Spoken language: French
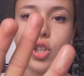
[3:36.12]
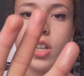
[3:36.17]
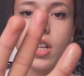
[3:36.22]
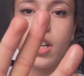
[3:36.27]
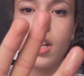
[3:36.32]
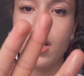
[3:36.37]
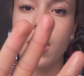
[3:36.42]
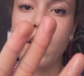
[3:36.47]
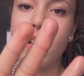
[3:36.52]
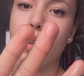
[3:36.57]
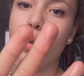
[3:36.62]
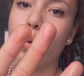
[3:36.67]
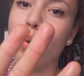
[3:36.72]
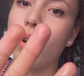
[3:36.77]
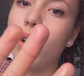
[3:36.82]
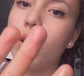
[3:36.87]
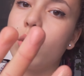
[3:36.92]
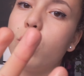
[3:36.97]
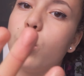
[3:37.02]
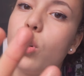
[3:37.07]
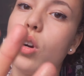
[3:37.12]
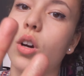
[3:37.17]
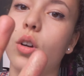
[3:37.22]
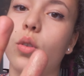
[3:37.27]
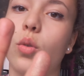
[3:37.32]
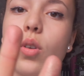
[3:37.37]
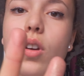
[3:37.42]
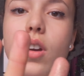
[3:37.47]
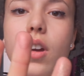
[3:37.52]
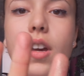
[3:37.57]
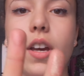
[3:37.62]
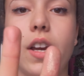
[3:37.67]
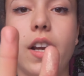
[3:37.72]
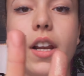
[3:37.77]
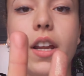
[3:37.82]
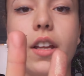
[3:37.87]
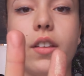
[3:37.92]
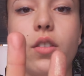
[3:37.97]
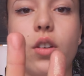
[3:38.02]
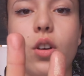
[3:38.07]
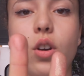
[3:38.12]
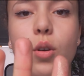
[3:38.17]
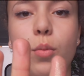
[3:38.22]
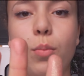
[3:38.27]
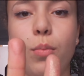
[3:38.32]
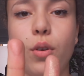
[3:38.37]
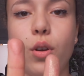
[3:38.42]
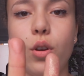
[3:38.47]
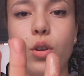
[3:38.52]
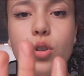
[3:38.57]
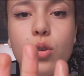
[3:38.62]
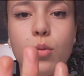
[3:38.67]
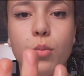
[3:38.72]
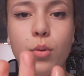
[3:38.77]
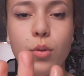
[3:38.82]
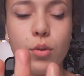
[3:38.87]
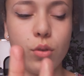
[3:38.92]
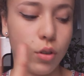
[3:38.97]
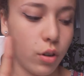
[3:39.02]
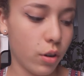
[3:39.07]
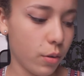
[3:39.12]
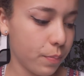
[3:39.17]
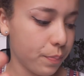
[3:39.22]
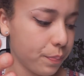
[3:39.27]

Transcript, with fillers: J'ai les trois couleurs, donc highlighter, blush, bronzer.